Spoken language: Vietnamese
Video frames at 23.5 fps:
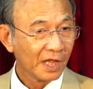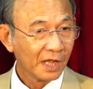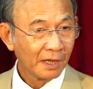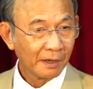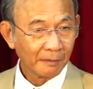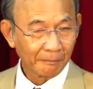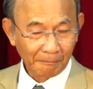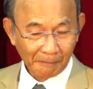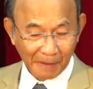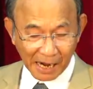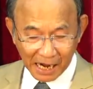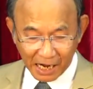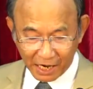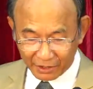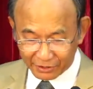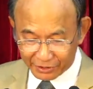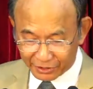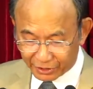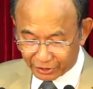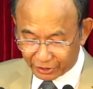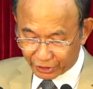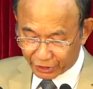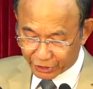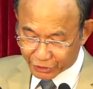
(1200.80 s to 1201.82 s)
bao
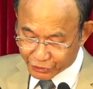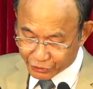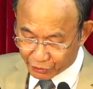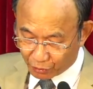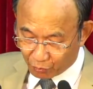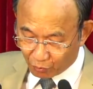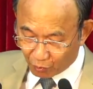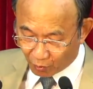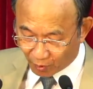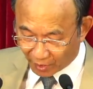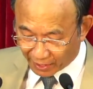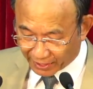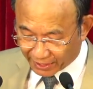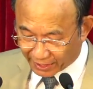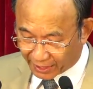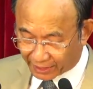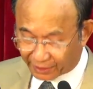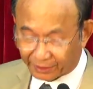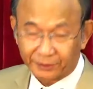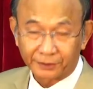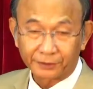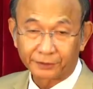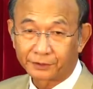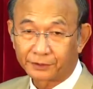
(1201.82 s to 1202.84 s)
nhiêu người xung
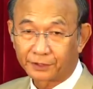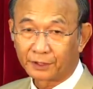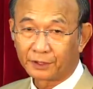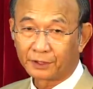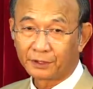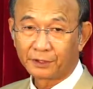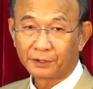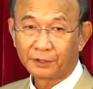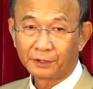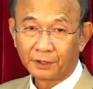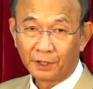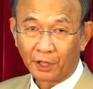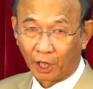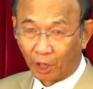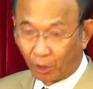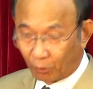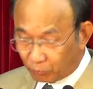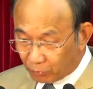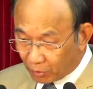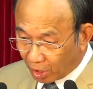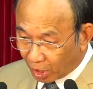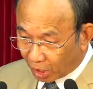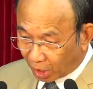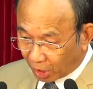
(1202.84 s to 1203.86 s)
quanh
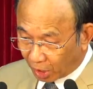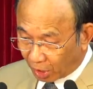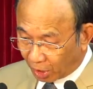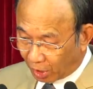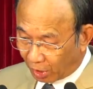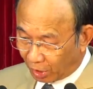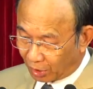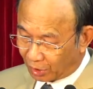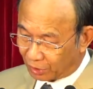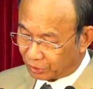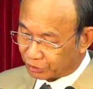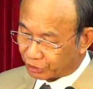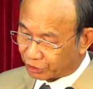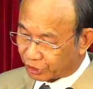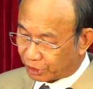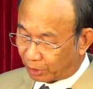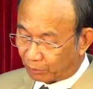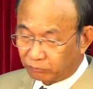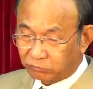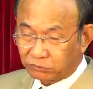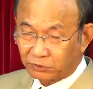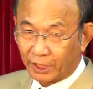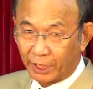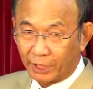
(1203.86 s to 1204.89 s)
ủng hộ
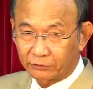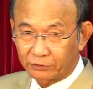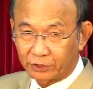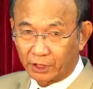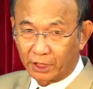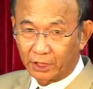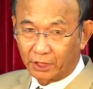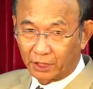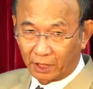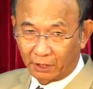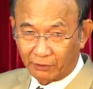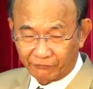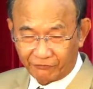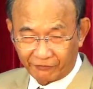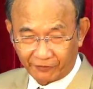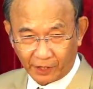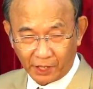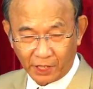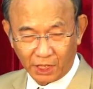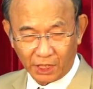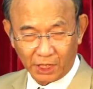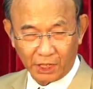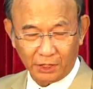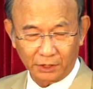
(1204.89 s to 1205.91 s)
sống theo tinh thần phấn
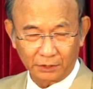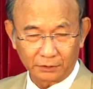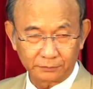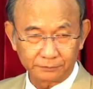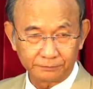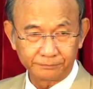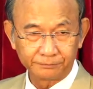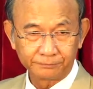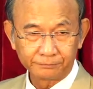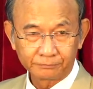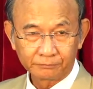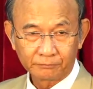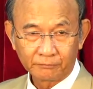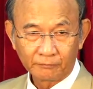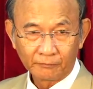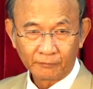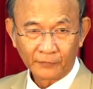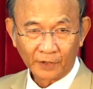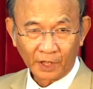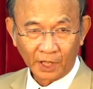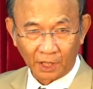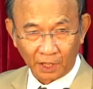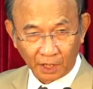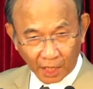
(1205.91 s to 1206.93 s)
hưng,
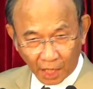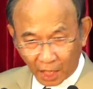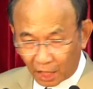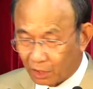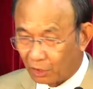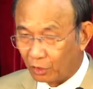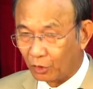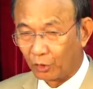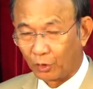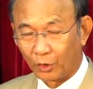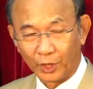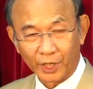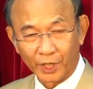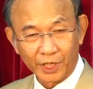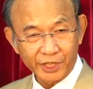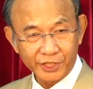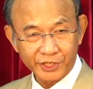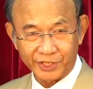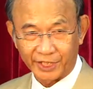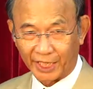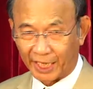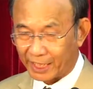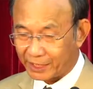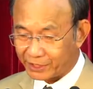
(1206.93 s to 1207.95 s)
gần gũi,
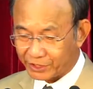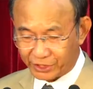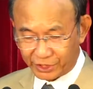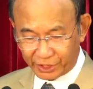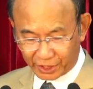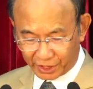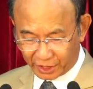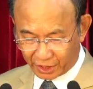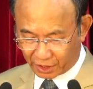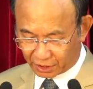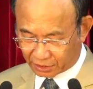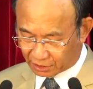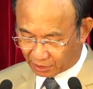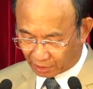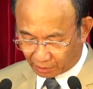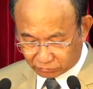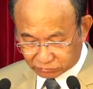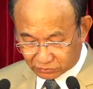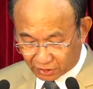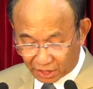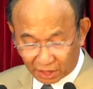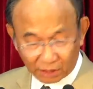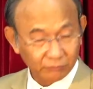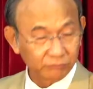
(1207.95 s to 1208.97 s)
sẻ chia, thông
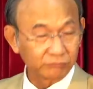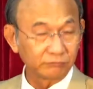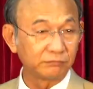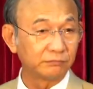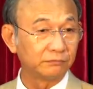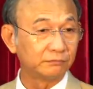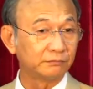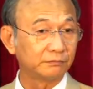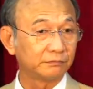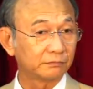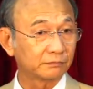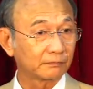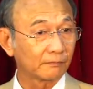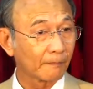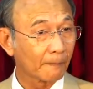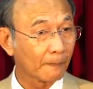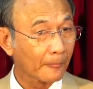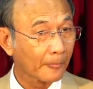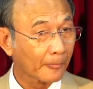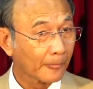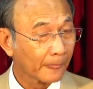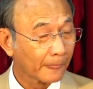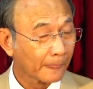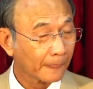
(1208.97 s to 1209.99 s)
công.
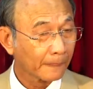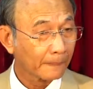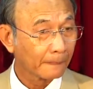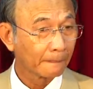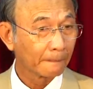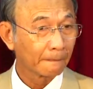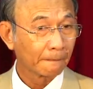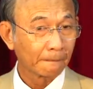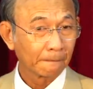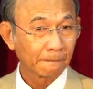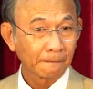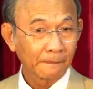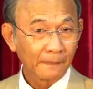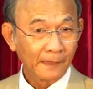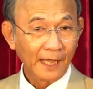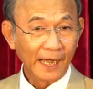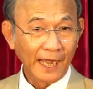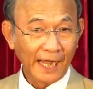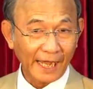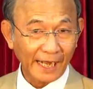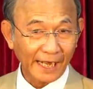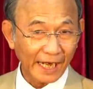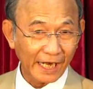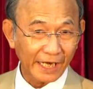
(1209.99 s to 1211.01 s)

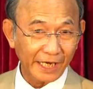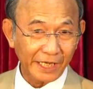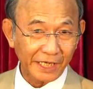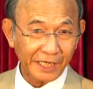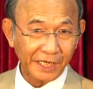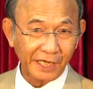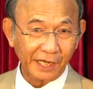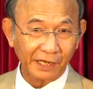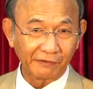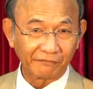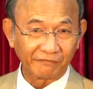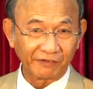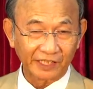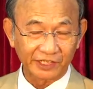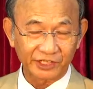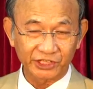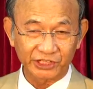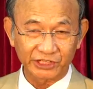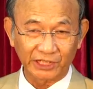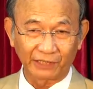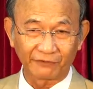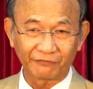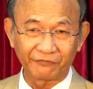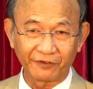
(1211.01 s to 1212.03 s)
Anania và
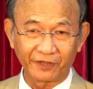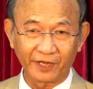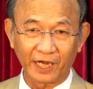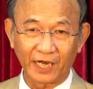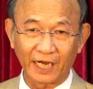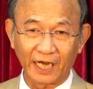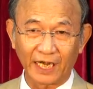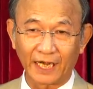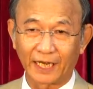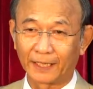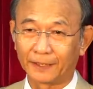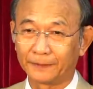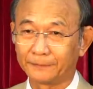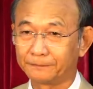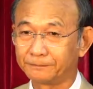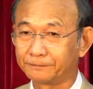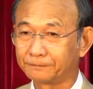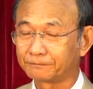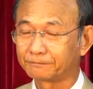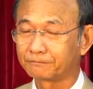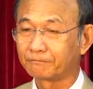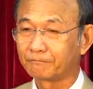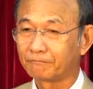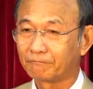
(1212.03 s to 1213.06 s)
Sapphira,
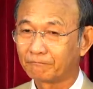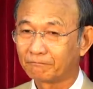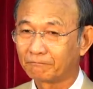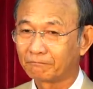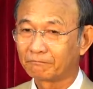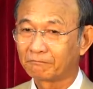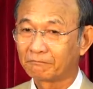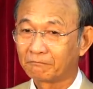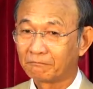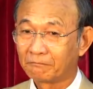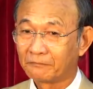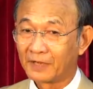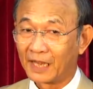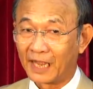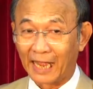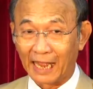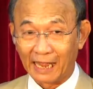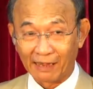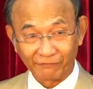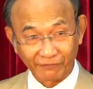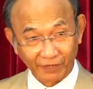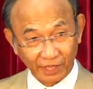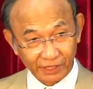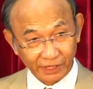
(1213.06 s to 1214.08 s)
hai
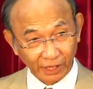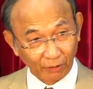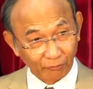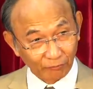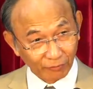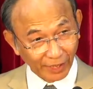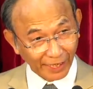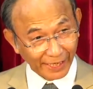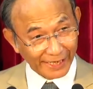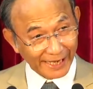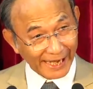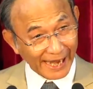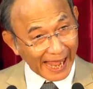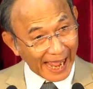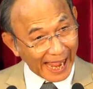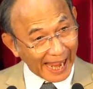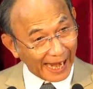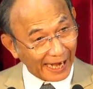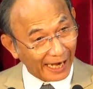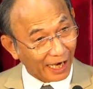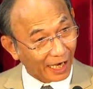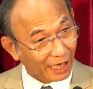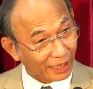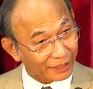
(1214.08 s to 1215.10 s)
vợ chồng này
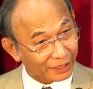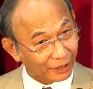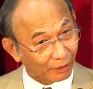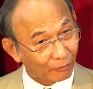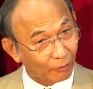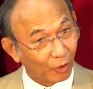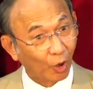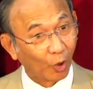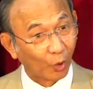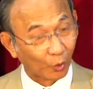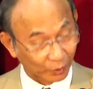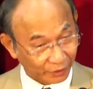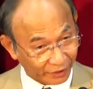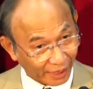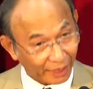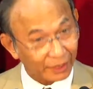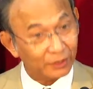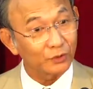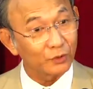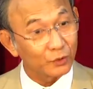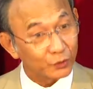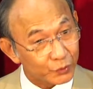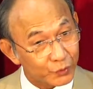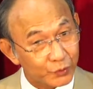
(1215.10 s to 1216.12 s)
đang ở trong hội thánh
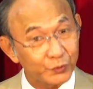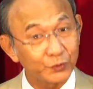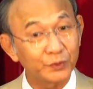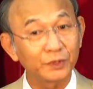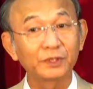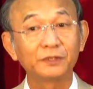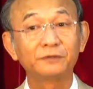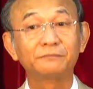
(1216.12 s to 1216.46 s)
của Chúa.